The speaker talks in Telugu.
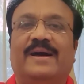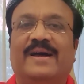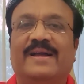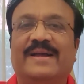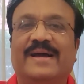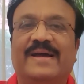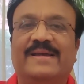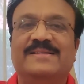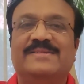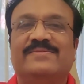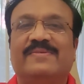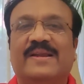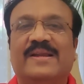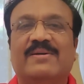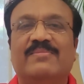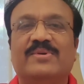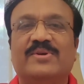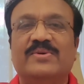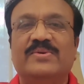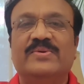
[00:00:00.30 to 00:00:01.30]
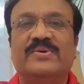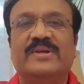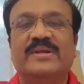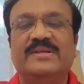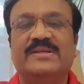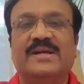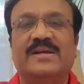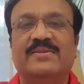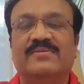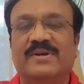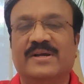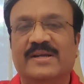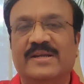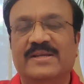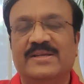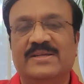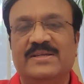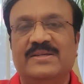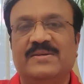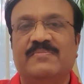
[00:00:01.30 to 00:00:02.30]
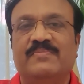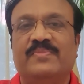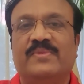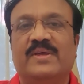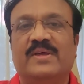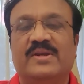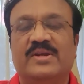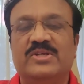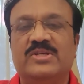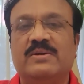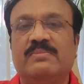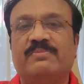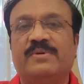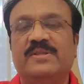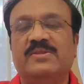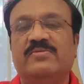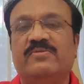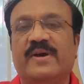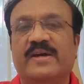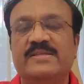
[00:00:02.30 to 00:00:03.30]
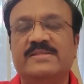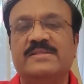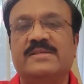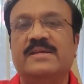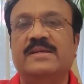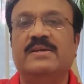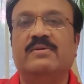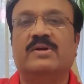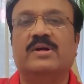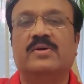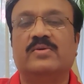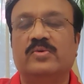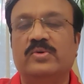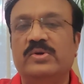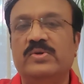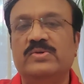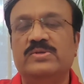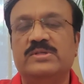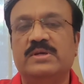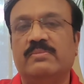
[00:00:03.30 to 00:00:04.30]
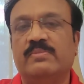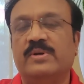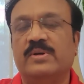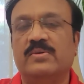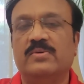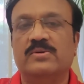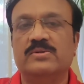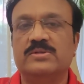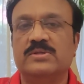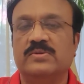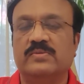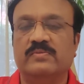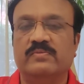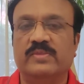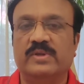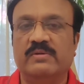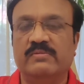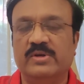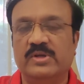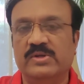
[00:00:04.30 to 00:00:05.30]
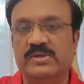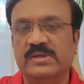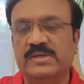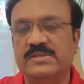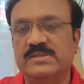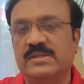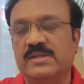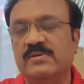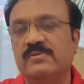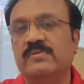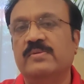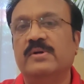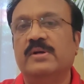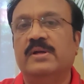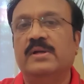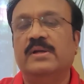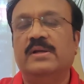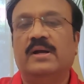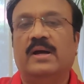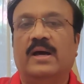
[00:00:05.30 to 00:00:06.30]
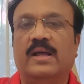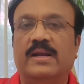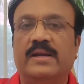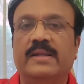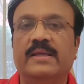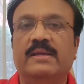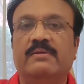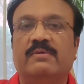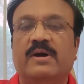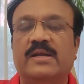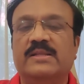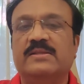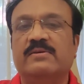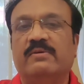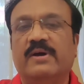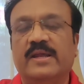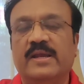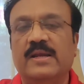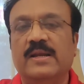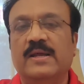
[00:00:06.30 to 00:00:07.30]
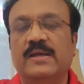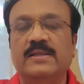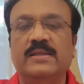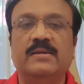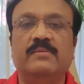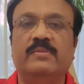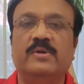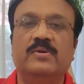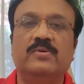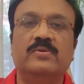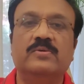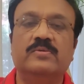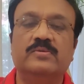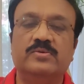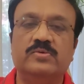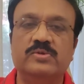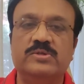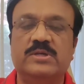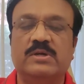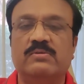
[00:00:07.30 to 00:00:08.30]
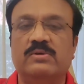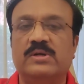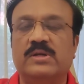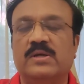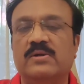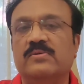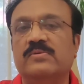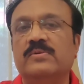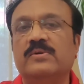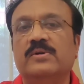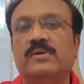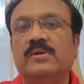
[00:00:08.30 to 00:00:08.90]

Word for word: హై గాయస్ వెల్కమ్ టు క్రికెట్ వెంకటేష్ రిషబ్ పంత్ ఫ్యాన్స్కి ఒక గుడ్ న్యూస్ చెప్పడం కోసం ఈ వీడియో చేస్తున్నాను ఆల్రెడీ ఈ వార్త వైరల్ అయింది మీరు చూసే ఉంటారు